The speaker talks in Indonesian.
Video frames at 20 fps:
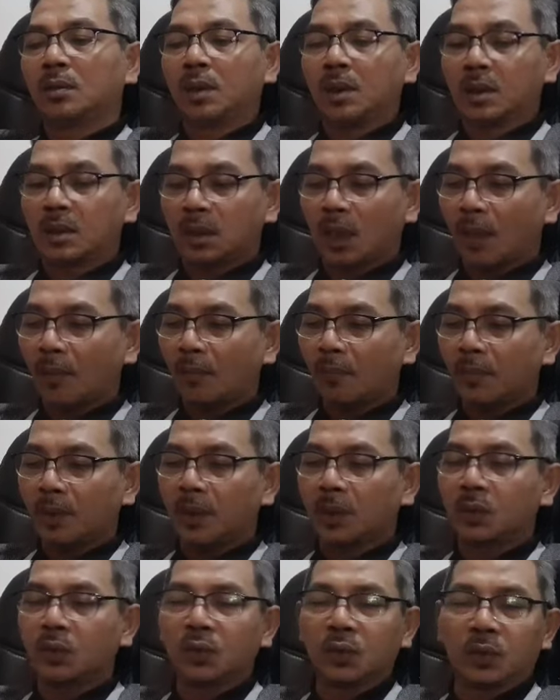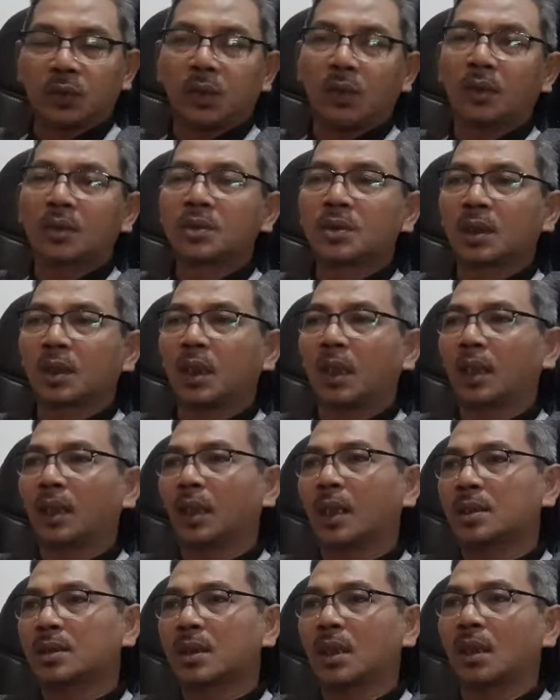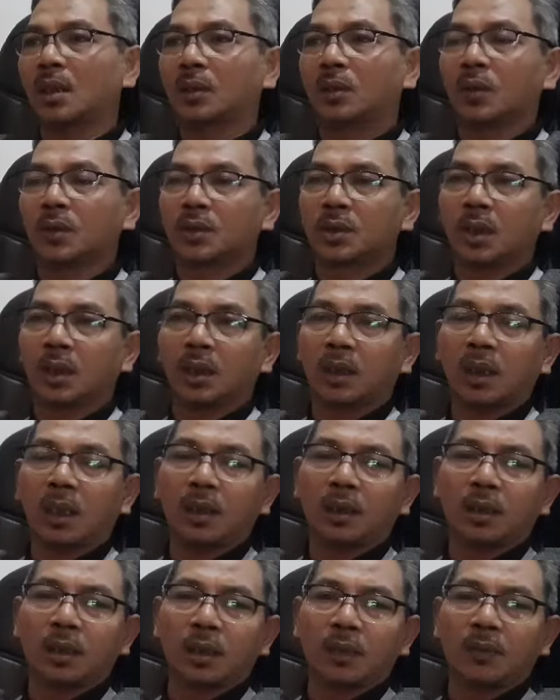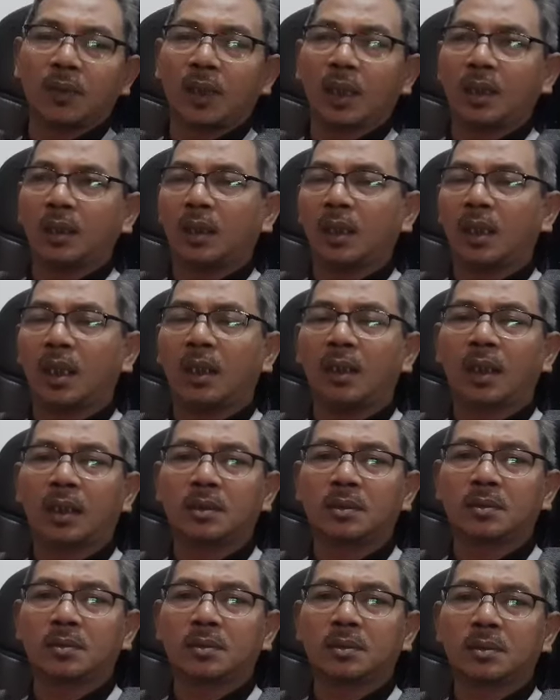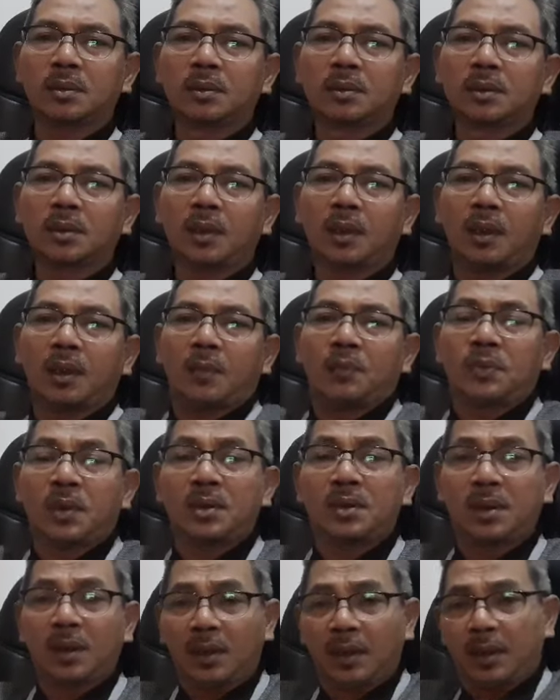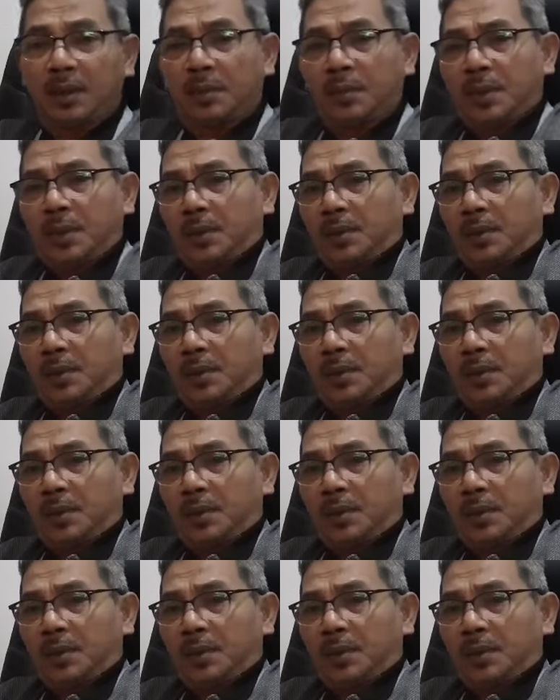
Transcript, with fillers: disambi guyon cengengesan gocekan gelwean kayak anak kayak bocah cilik